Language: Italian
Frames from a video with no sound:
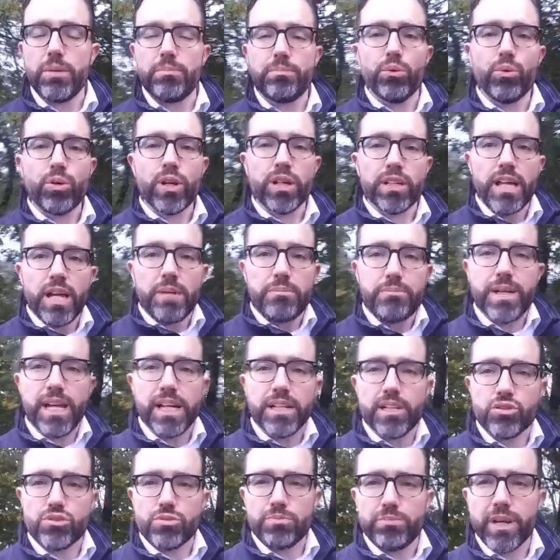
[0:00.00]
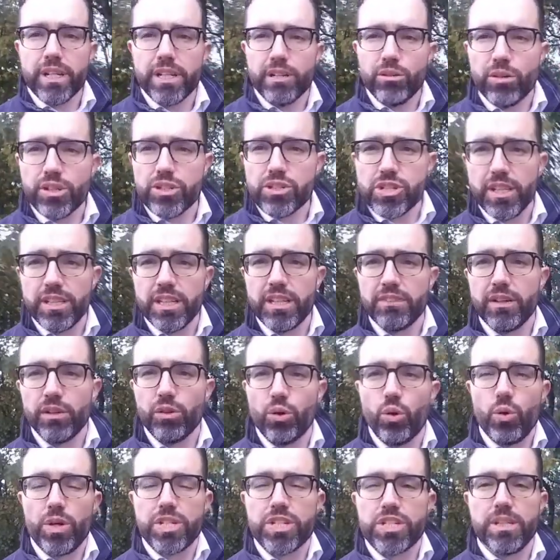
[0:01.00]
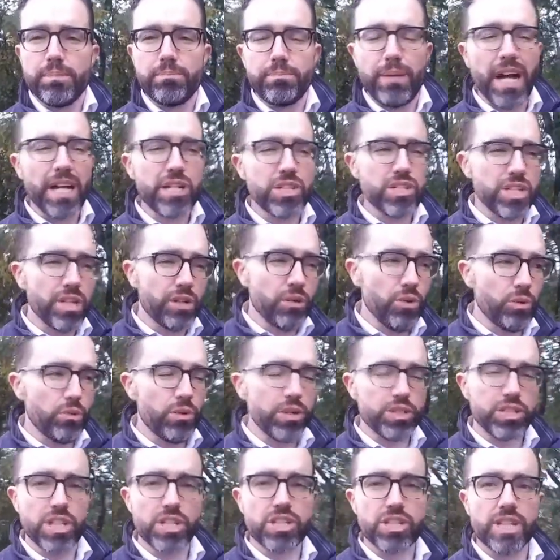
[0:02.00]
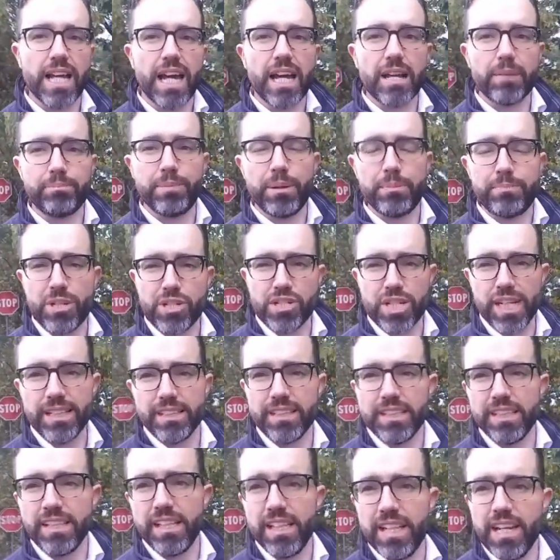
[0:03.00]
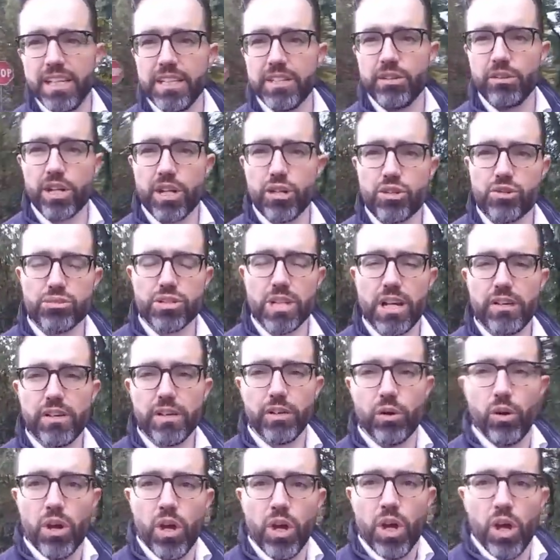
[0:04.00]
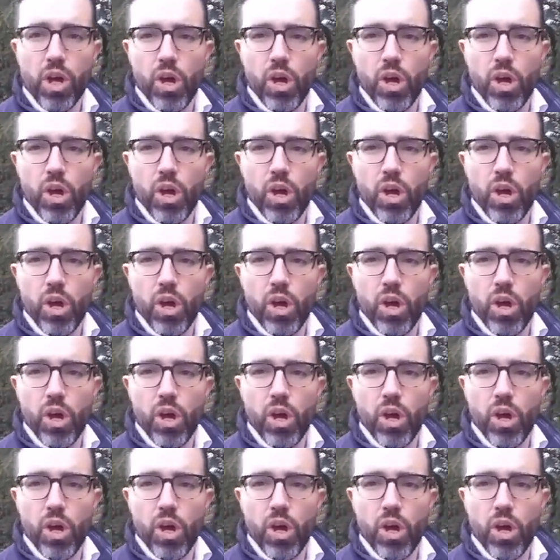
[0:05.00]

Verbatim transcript: eppure dai piani superiori sentivano questi passi con queste scarpe pesanti di legno che si usavano